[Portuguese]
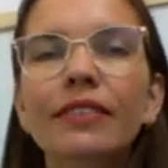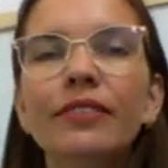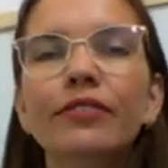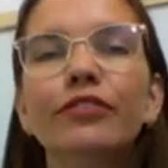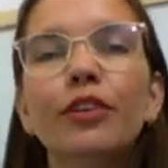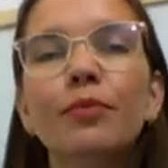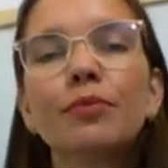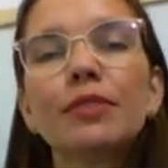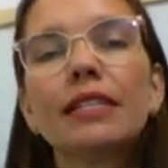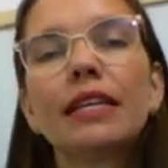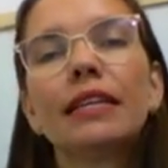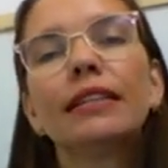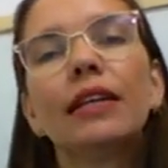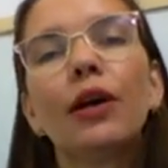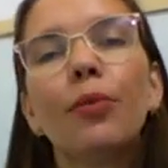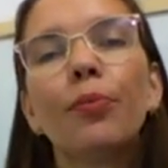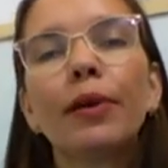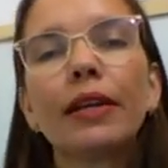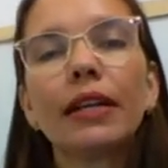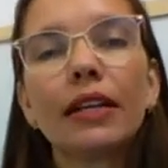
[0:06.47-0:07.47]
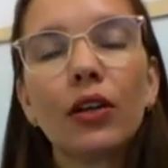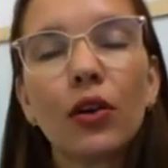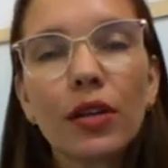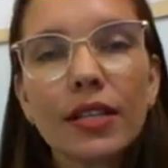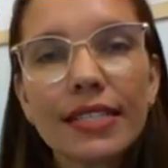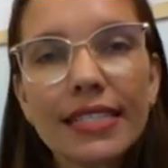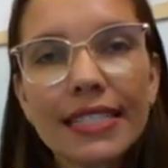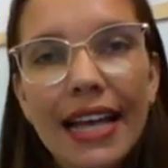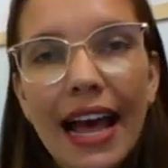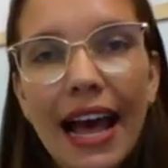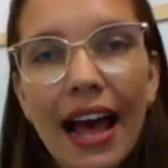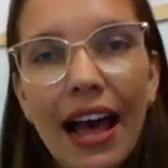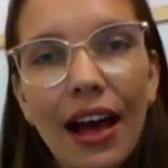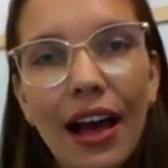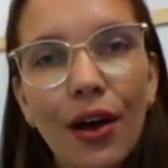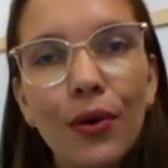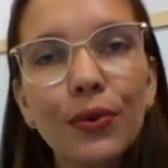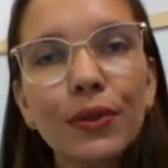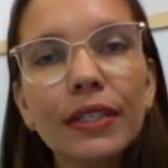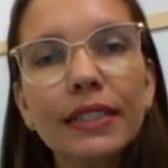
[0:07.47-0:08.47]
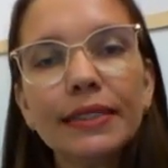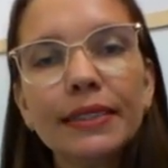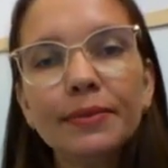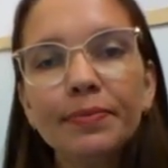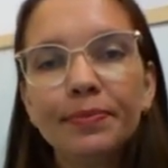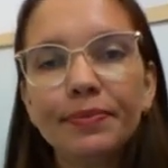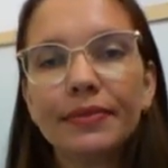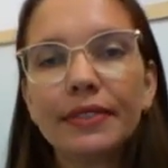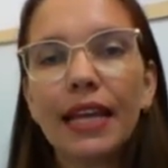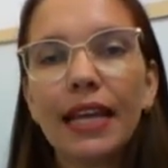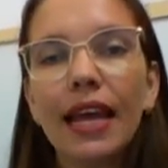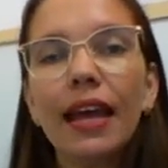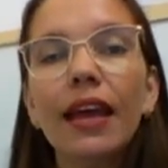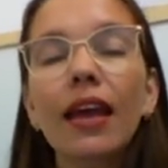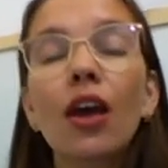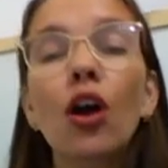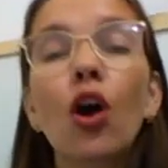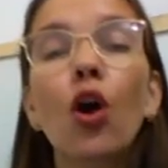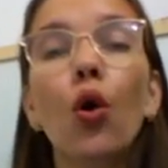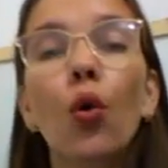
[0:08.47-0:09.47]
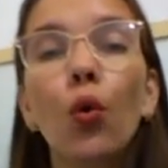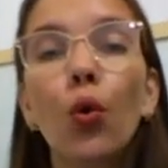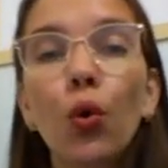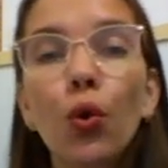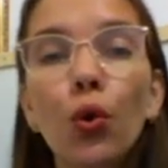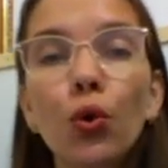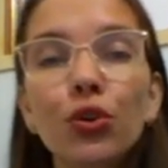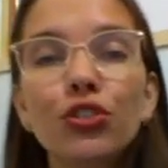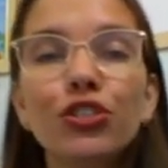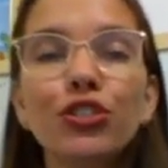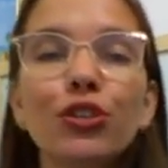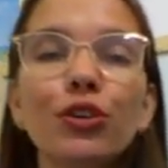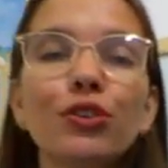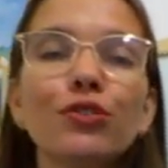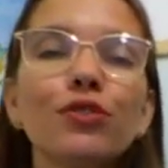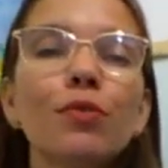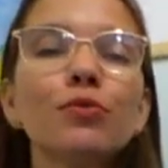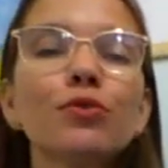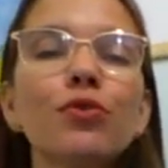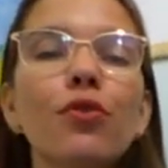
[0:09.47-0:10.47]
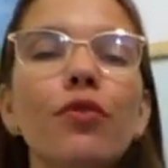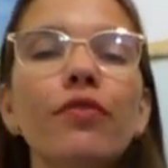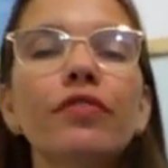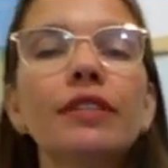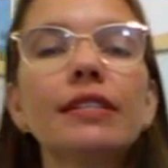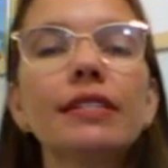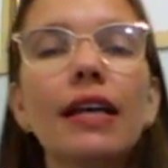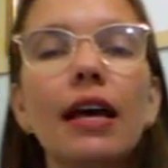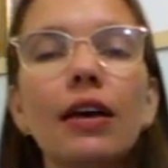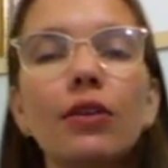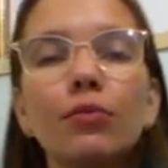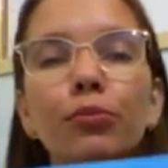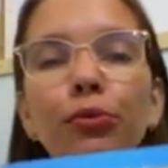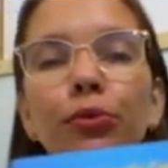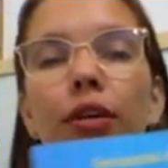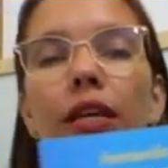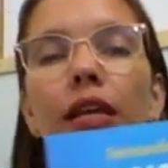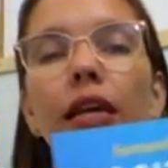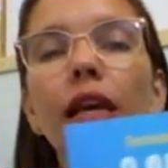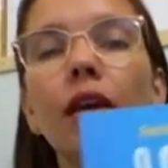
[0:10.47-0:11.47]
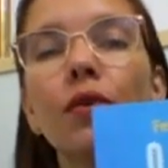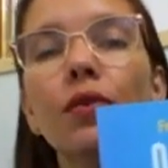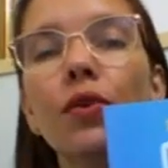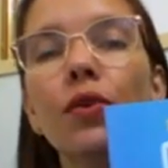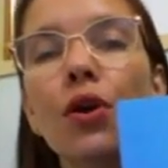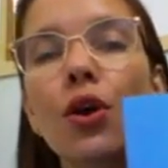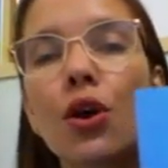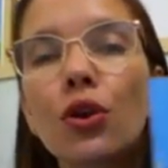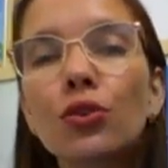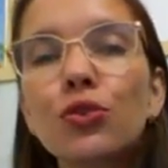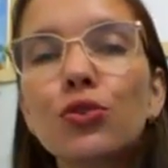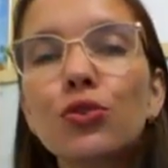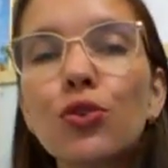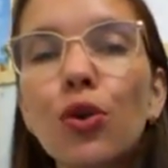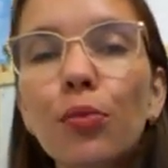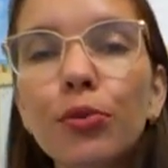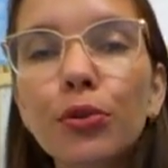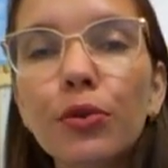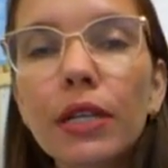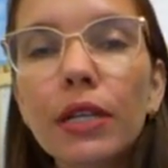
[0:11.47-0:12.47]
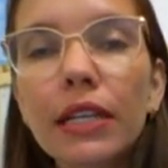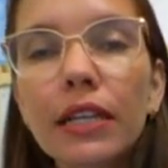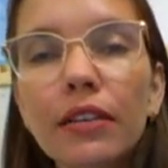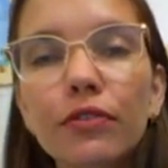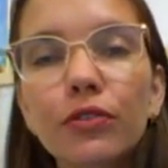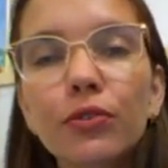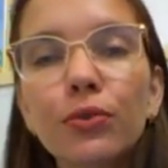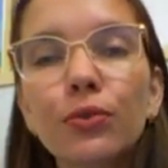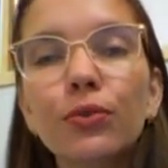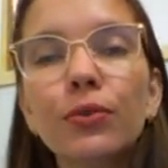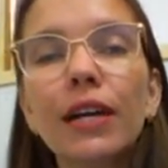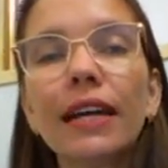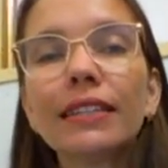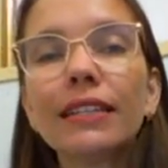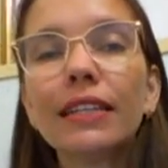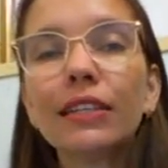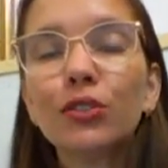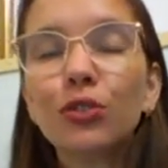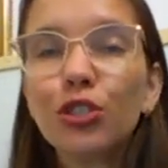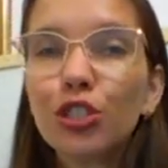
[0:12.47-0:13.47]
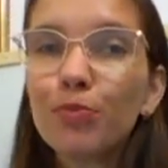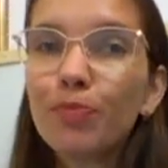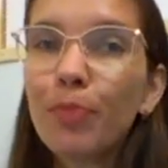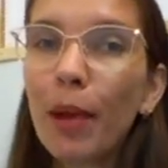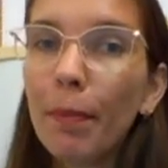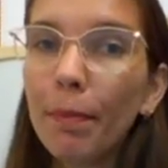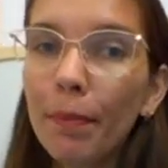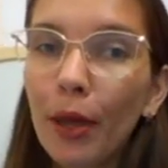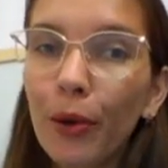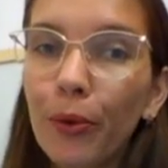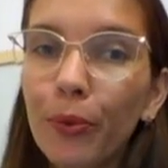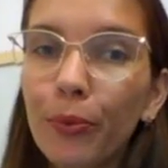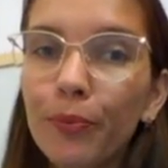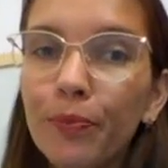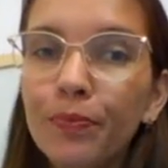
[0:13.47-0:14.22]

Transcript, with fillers: Vamos então para a nossa aula, né? Hoje nós vamos conversar um pouquinho sobre o livro O Catador de Papel.